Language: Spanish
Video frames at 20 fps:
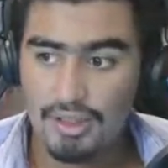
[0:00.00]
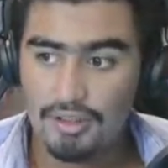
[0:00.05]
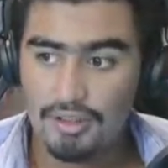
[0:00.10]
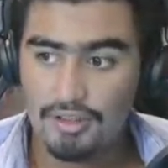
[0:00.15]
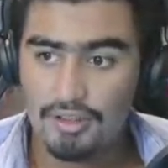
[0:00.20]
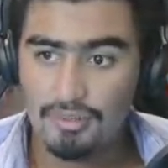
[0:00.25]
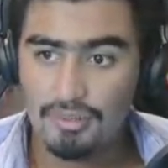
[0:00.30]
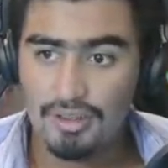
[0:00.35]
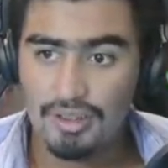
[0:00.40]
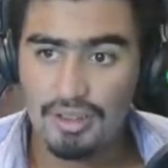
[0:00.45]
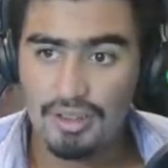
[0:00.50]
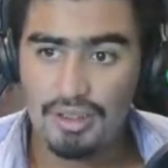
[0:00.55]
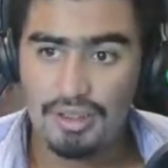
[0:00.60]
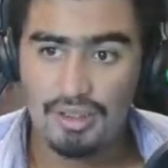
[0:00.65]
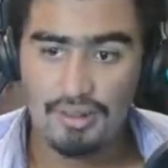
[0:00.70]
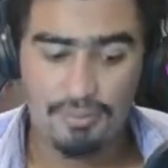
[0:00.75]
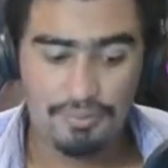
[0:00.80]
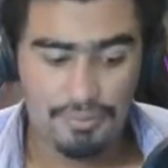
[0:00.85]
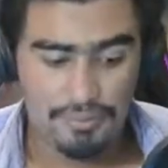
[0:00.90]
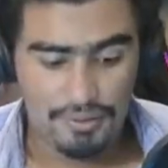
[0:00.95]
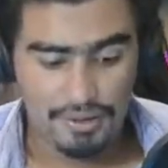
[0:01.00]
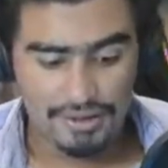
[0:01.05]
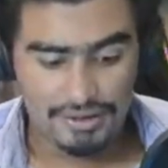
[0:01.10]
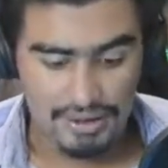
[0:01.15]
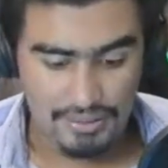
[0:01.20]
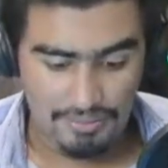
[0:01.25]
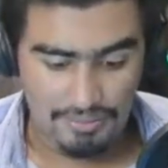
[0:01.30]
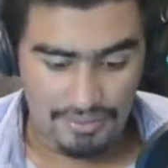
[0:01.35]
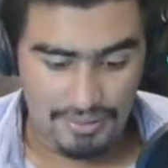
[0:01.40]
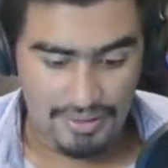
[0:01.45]
Yo me iría por
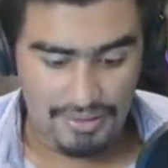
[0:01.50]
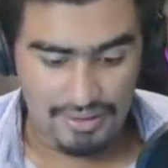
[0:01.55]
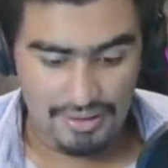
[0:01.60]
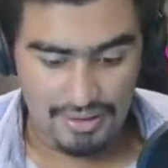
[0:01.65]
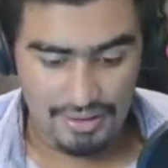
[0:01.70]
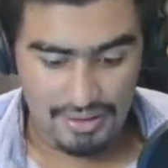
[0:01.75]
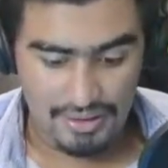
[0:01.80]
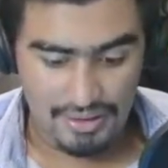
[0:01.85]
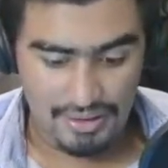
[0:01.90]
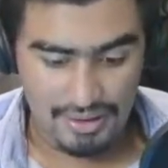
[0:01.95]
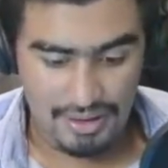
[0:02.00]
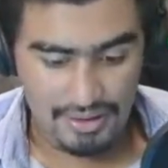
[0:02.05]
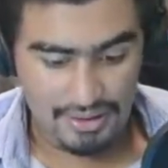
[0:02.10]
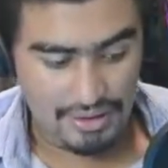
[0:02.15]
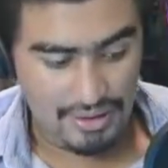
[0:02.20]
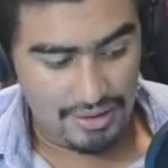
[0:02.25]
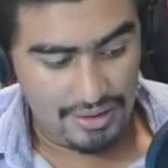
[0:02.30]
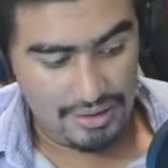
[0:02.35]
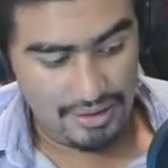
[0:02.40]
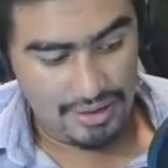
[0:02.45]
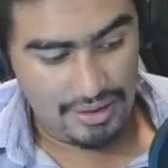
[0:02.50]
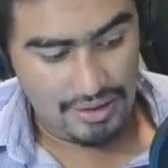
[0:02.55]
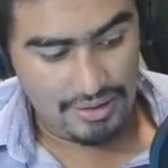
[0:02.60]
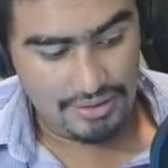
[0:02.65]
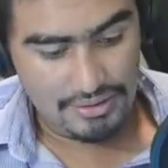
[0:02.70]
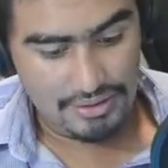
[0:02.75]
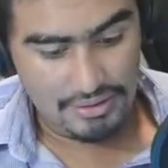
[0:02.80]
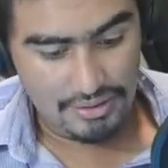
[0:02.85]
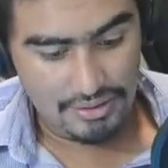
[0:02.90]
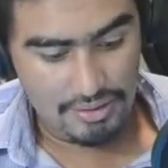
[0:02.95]
esta parte,
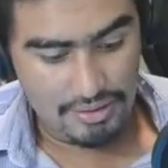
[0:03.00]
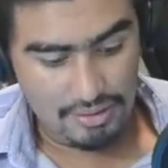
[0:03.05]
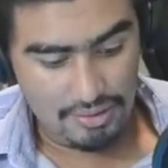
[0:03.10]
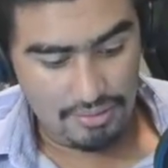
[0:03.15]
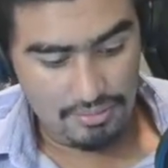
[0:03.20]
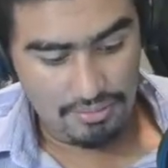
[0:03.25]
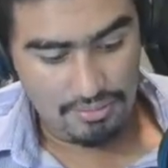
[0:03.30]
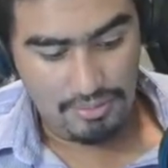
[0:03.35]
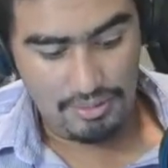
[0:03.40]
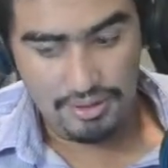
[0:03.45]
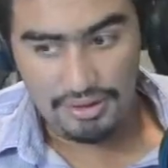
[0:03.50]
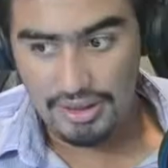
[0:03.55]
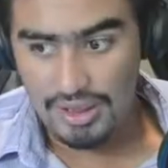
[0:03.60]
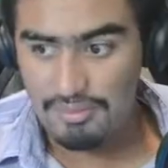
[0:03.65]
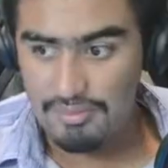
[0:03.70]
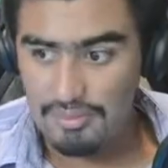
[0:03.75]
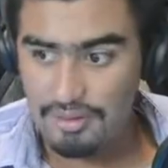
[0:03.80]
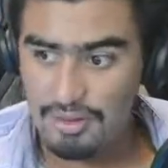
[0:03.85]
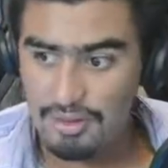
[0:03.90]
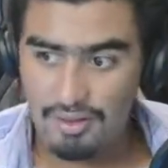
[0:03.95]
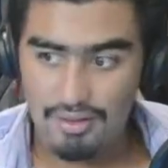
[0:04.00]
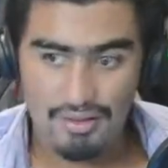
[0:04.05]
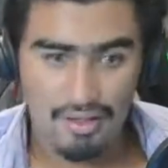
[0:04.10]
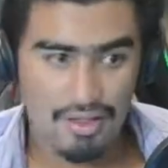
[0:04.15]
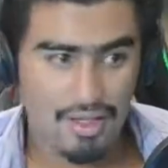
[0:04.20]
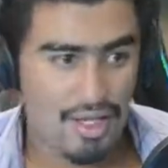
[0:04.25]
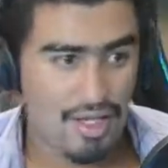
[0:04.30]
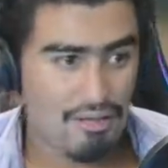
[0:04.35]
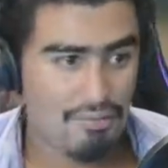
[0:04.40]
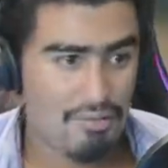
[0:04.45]
quitaría esto, pondría el modo de
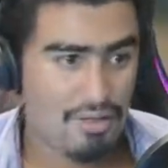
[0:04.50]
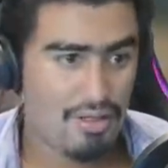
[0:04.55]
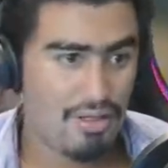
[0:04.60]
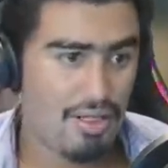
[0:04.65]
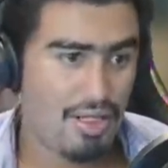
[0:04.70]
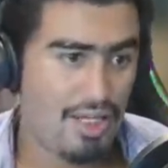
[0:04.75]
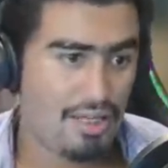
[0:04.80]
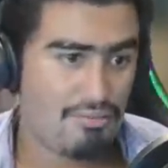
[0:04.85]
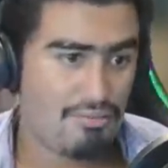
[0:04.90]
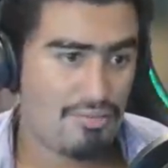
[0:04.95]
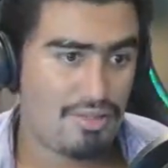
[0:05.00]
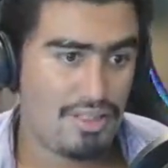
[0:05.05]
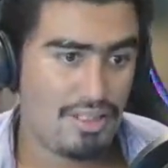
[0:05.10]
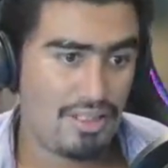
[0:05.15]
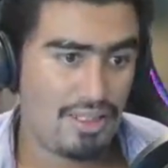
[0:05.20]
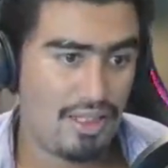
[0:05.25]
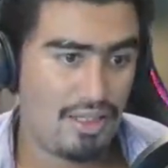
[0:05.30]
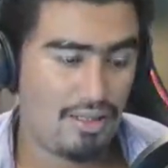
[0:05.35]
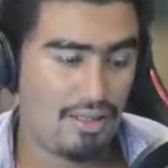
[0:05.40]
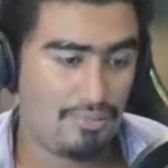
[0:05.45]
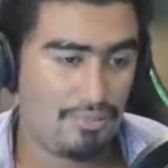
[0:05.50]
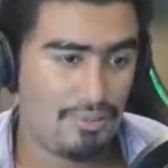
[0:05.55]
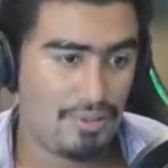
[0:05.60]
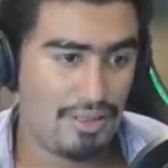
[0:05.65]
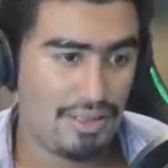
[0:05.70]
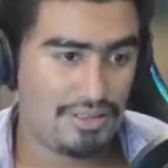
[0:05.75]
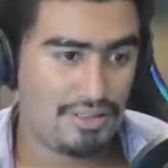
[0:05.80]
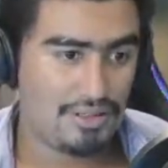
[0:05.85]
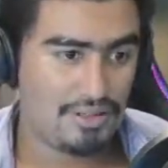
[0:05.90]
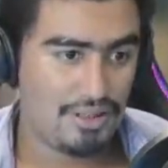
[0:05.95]
gaming en mi teclado,
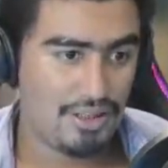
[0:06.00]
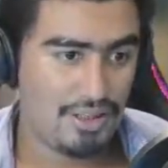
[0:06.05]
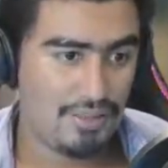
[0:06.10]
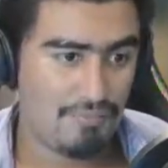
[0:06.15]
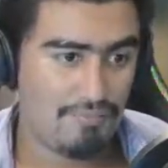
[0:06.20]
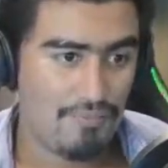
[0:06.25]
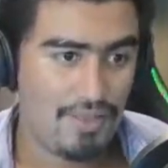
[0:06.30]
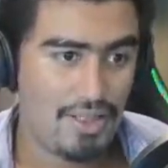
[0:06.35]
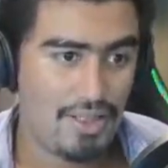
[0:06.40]
porque eso sí,